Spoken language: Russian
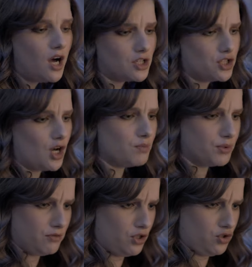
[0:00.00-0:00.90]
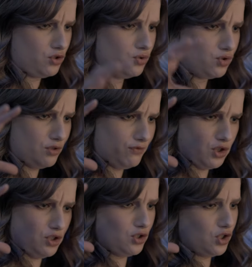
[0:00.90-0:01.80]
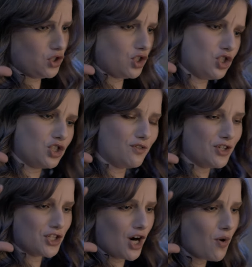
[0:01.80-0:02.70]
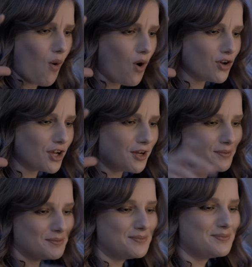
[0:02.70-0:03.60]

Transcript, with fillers: а сам превратился в огнедышащего дракона.